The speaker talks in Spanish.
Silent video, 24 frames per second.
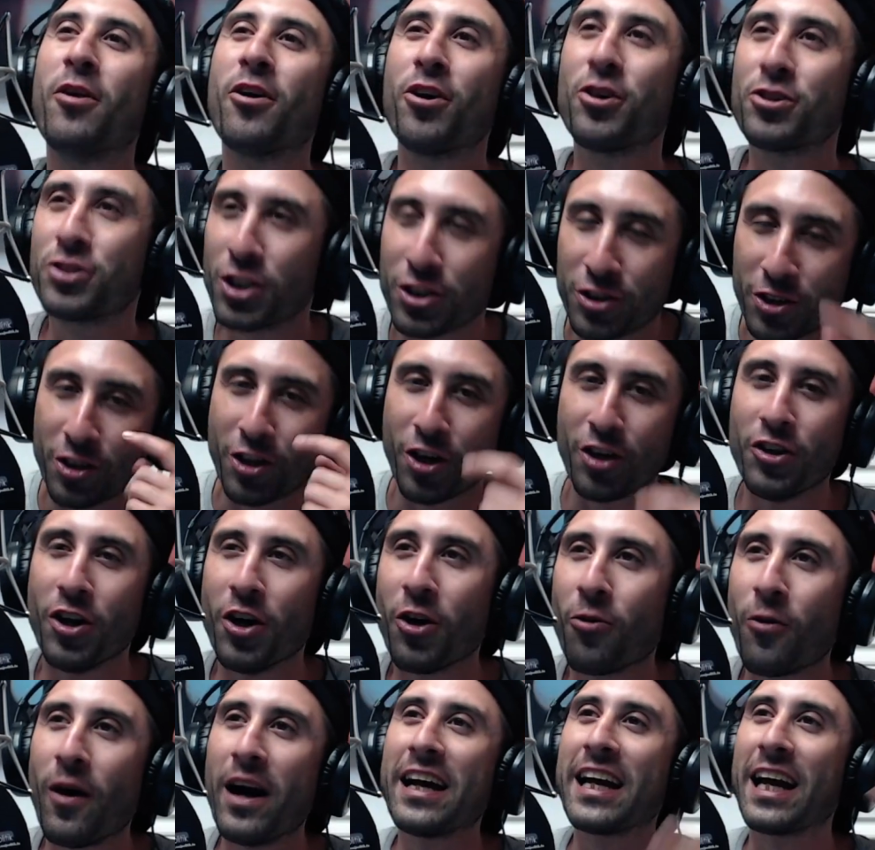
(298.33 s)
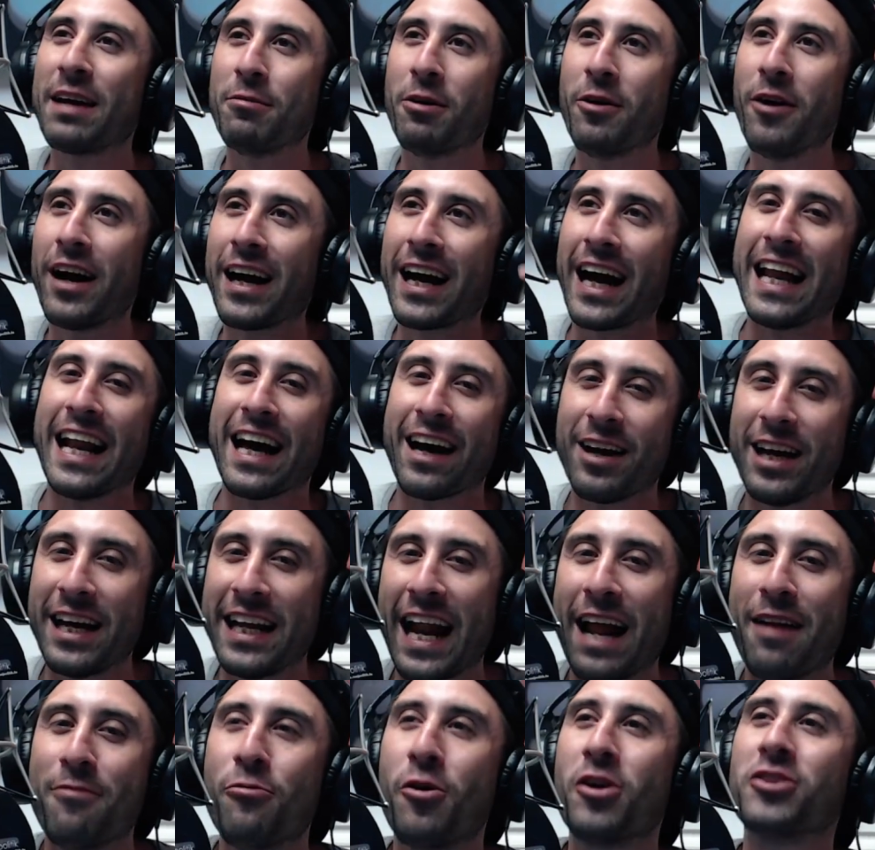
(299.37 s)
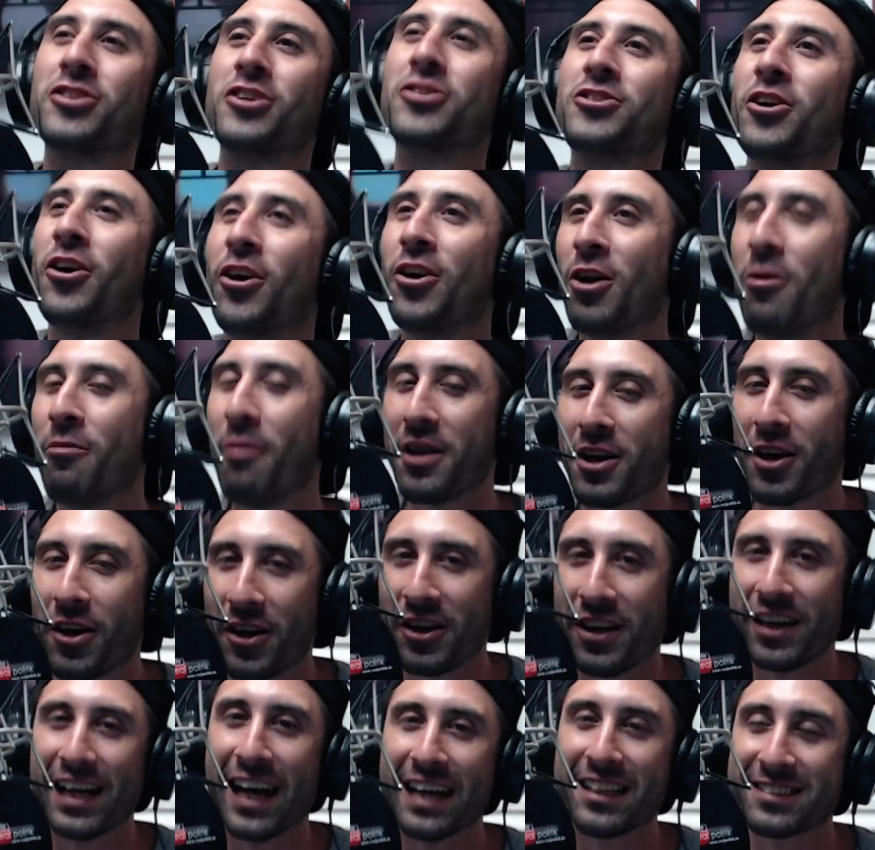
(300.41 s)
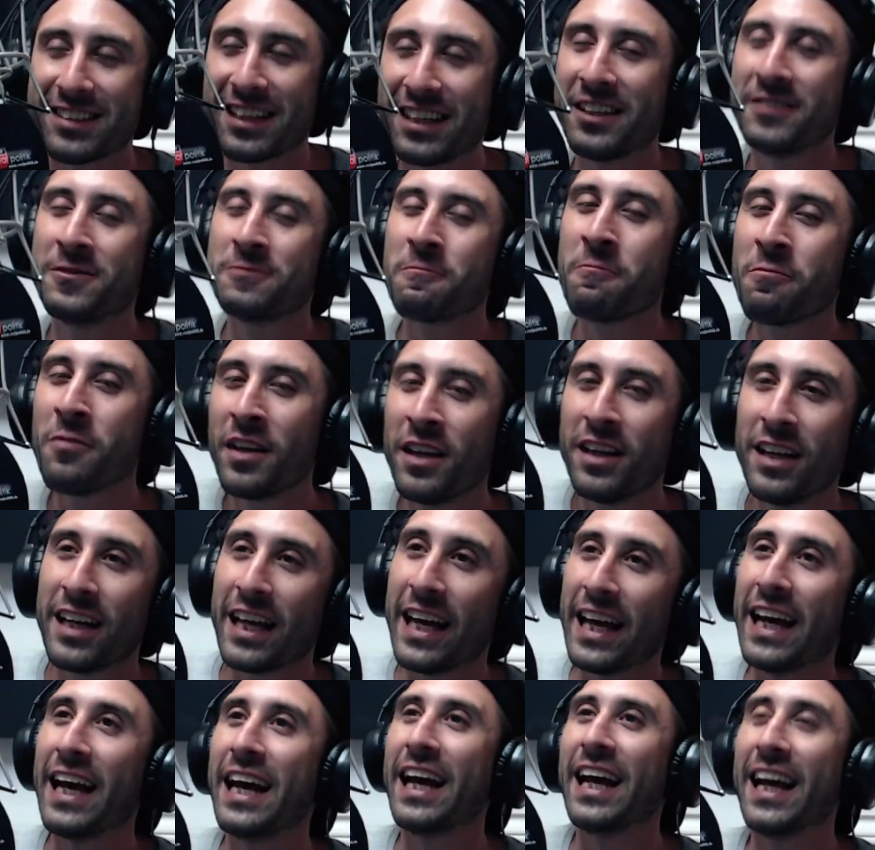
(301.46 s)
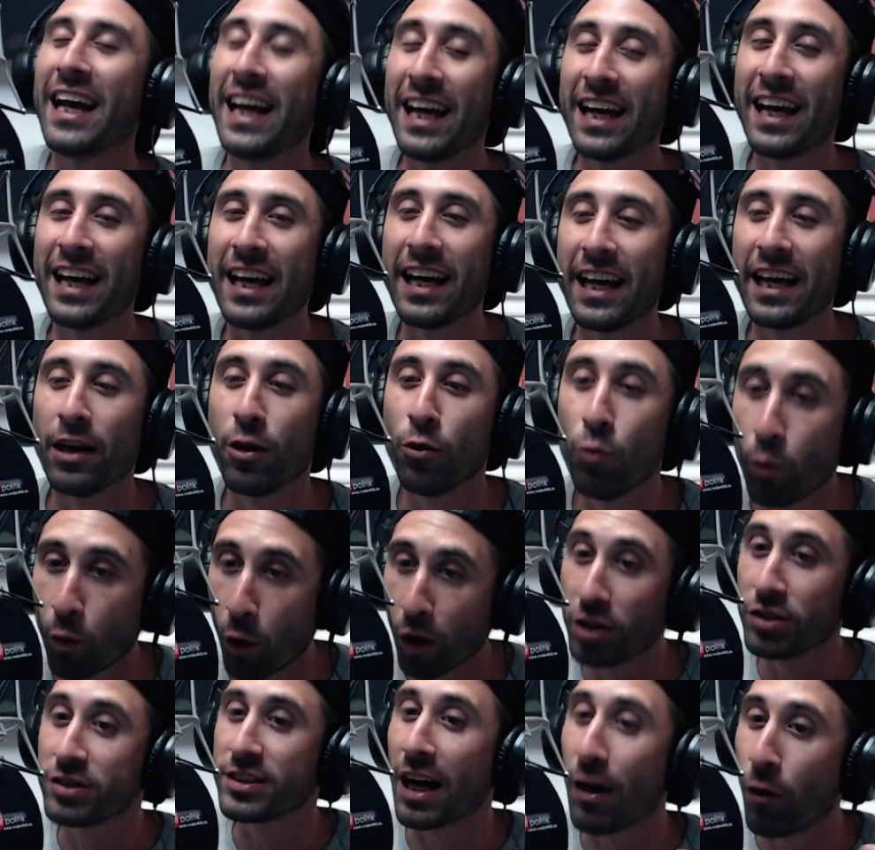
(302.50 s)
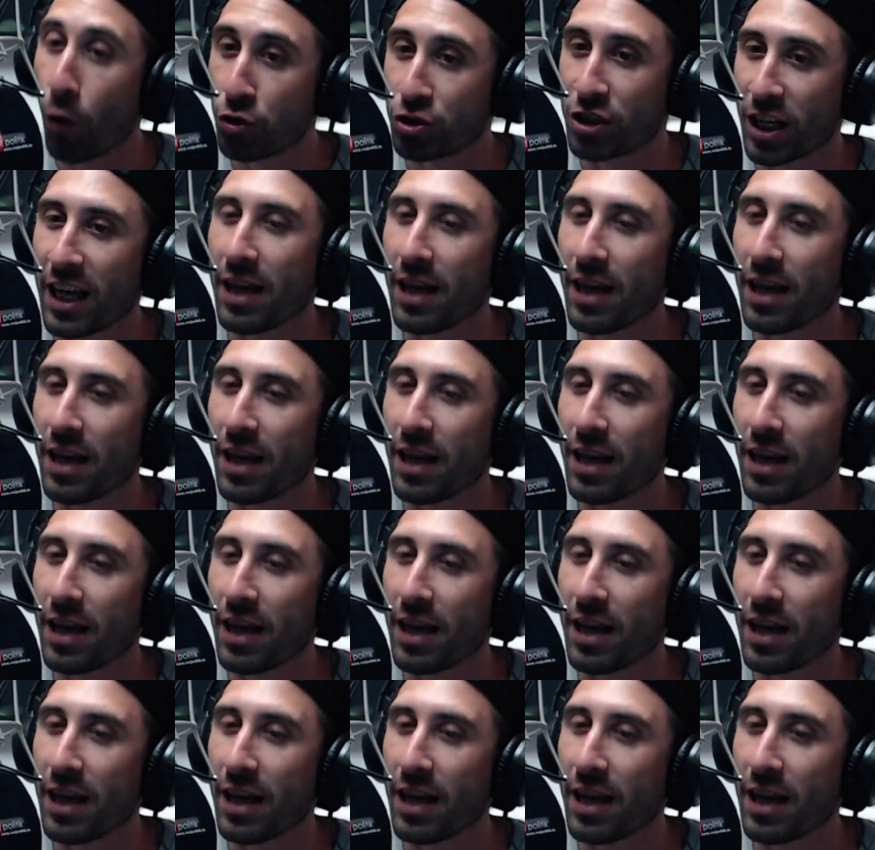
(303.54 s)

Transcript: Yo estoy con Don Juan, que me banca el almuerzo todos los mediodías. ¿eh? un buen sándwich de